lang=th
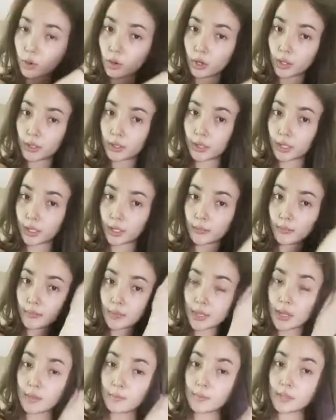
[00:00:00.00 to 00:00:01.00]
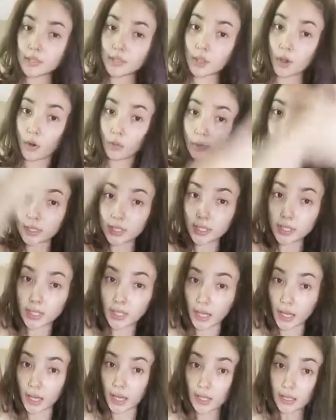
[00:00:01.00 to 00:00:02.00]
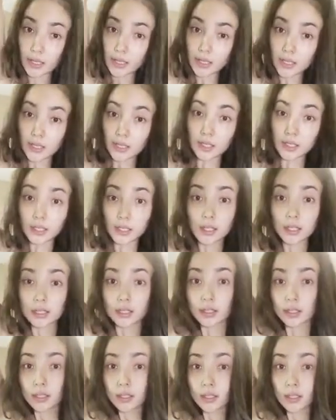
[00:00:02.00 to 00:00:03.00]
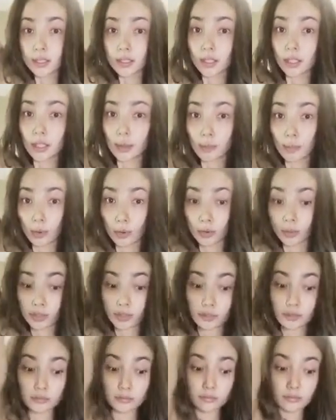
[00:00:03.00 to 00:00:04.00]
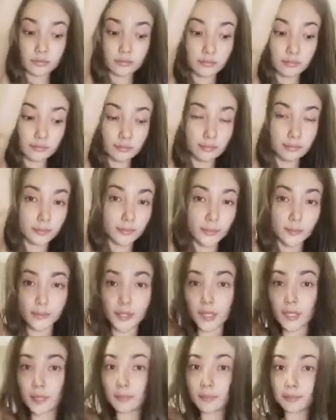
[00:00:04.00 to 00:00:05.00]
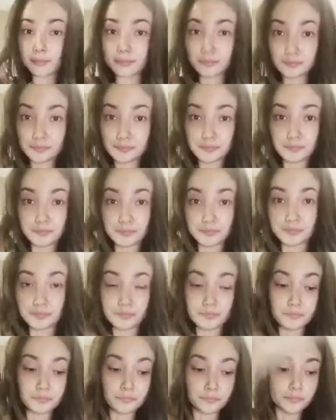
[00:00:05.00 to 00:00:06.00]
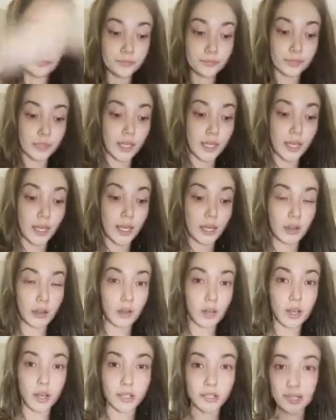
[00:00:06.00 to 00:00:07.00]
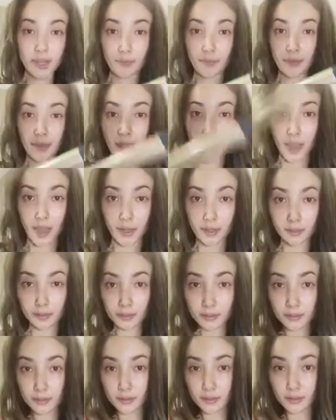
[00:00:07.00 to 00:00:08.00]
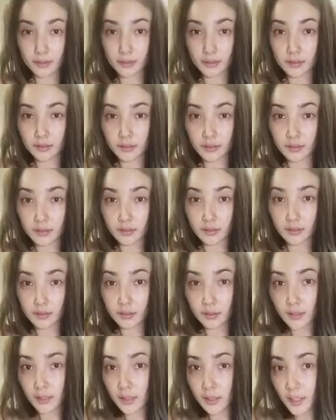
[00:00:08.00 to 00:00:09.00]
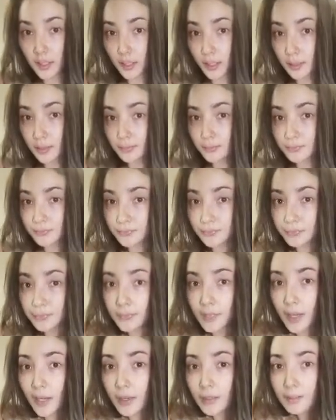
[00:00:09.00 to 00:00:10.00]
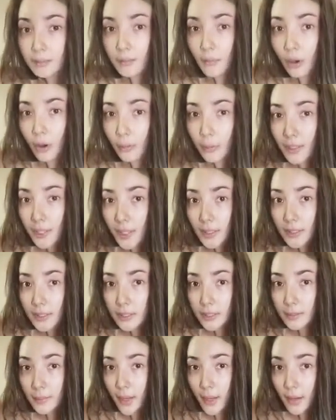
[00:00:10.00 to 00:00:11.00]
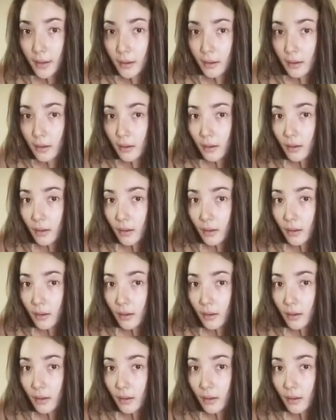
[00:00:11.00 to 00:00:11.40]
สวอนนะคะมี 2 วิธีค่ะก็คือดึงขึ้นข้างบนแบบนี้นะคะ แล้วก็จับแกนนะคะ มองไม่เห็นใช่ไหม